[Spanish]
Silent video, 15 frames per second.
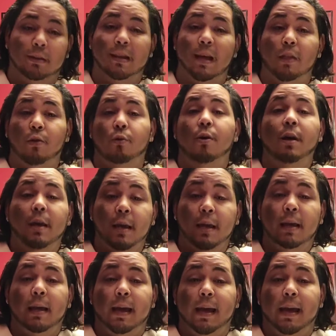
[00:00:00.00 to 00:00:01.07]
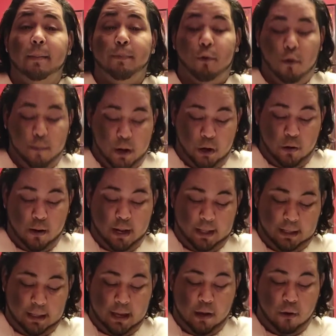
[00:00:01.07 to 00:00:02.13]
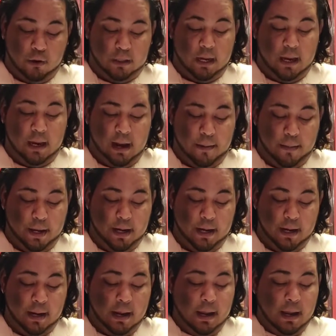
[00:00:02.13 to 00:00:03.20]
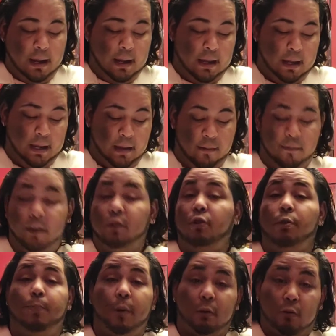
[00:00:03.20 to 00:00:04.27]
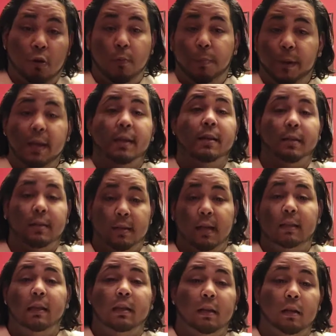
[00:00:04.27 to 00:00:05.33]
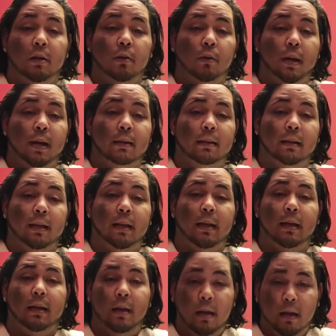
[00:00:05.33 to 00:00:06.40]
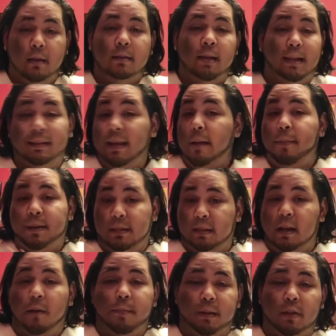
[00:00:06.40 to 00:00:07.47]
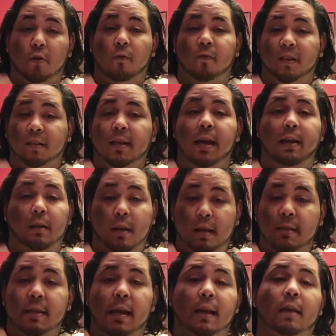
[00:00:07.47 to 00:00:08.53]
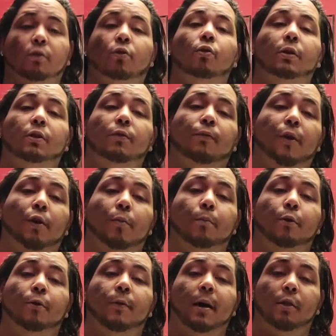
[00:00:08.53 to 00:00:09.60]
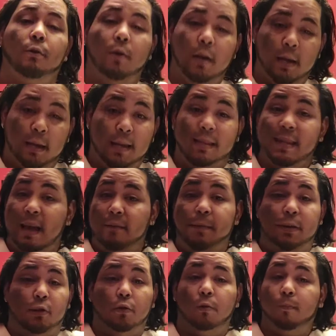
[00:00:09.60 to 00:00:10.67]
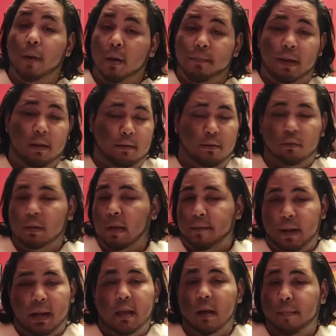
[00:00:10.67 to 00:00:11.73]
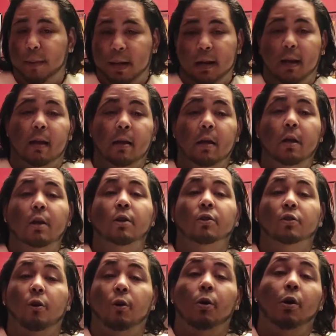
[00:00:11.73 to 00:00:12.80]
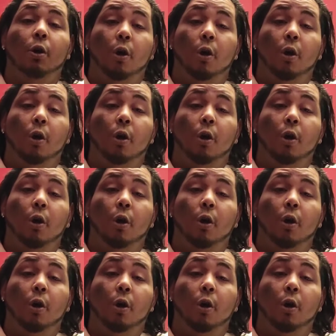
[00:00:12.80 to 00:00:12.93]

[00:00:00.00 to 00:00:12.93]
dado, eh, por lo menos este, José Ramírez y Víctor Pasco, pues ya tienen, este, ya está básicamente oficial, ya que todo esto fue comprobado, ya Víctor va bien, de venida para acá. So,